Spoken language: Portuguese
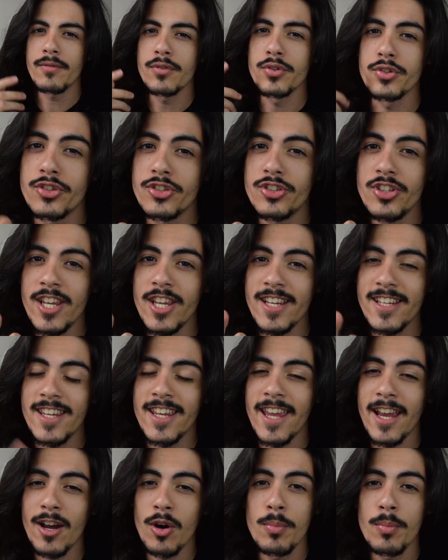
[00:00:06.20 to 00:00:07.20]
você que
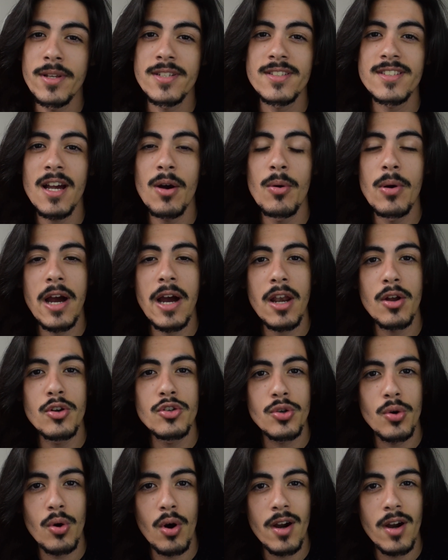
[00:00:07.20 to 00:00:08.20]
quer começar um canal de
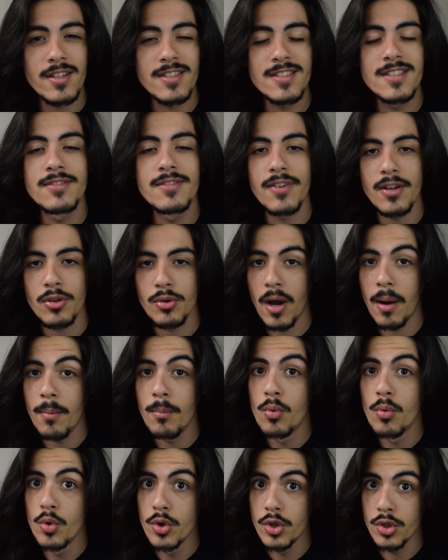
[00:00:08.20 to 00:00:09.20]
cortes e faturar
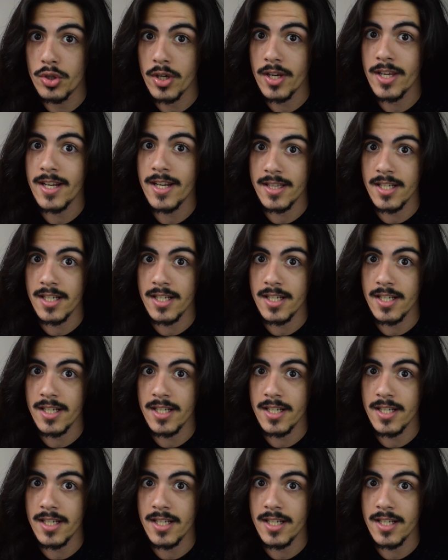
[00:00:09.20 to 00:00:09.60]
muito aqui na